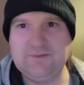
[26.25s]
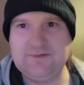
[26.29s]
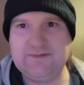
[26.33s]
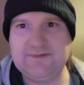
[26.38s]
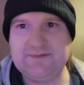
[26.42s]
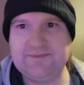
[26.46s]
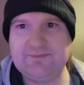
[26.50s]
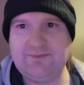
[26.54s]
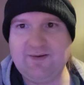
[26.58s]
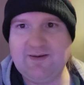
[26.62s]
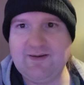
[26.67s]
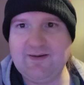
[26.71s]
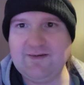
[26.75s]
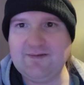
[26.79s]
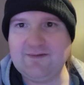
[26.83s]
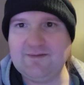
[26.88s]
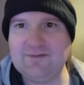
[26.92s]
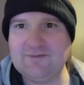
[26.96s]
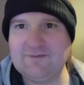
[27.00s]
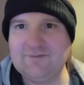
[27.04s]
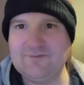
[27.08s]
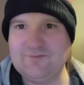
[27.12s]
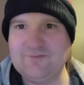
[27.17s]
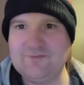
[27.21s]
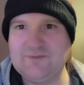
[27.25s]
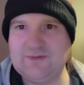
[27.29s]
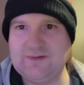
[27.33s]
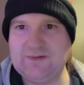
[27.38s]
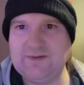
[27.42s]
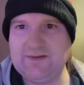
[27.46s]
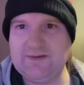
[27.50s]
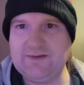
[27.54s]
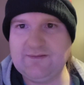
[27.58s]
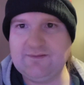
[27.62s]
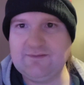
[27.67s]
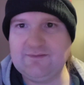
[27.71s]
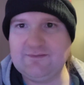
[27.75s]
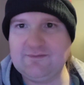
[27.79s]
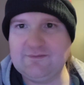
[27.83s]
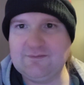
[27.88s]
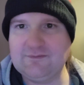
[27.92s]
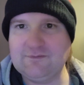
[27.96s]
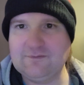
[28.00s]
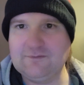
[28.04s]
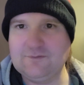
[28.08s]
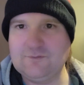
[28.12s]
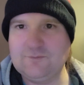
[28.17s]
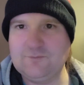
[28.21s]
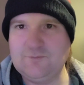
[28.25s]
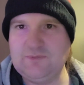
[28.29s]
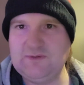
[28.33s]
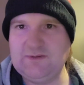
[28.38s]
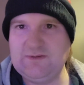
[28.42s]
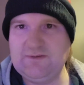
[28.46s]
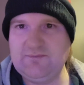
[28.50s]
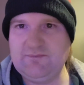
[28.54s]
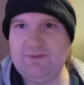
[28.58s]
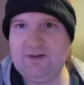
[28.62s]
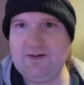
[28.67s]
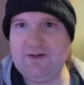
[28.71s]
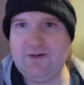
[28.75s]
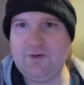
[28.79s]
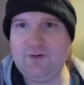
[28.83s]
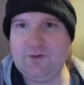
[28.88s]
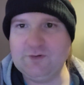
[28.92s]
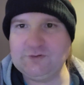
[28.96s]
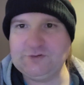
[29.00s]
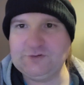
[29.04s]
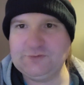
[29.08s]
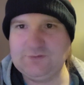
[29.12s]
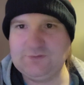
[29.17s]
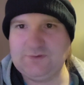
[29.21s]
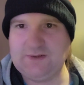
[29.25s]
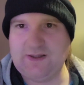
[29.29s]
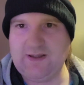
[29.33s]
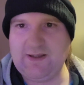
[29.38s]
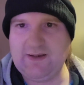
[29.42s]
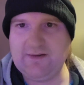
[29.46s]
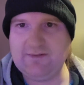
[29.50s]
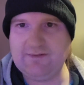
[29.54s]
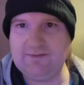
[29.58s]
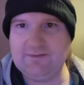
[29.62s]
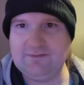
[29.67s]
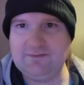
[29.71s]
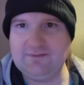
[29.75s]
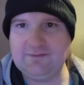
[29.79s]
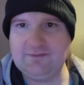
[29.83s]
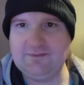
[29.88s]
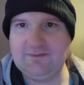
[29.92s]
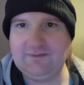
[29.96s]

zwei Verträge, mittlerweile auch schon drei Verträge